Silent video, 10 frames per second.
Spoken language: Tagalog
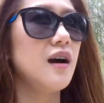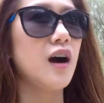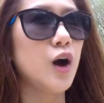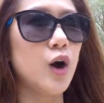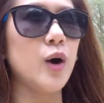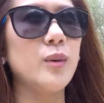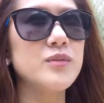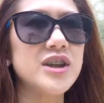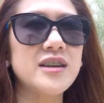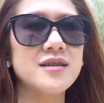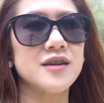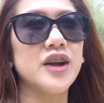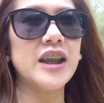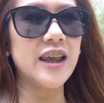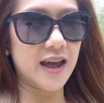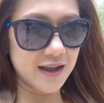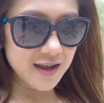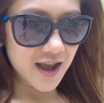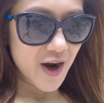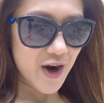Um, she's
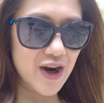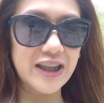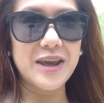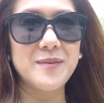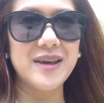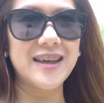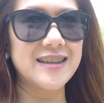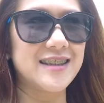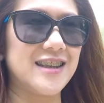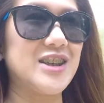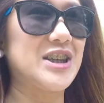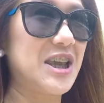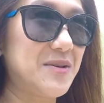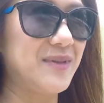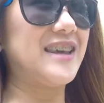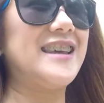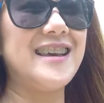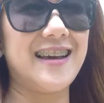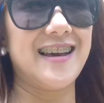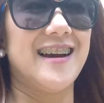Korean. Her name is Jamie.
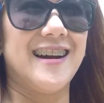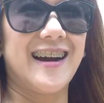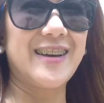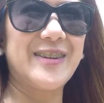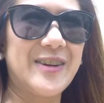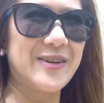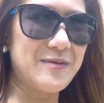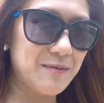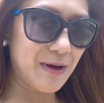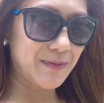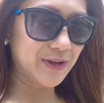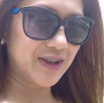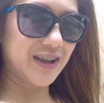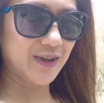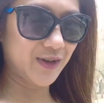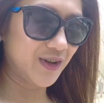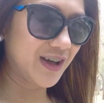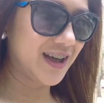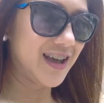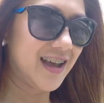I don't know kung mapapanig na to.
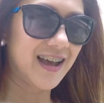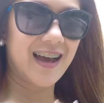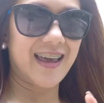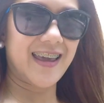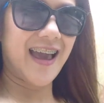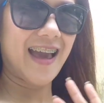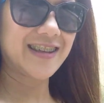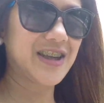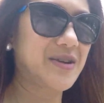Ay, hi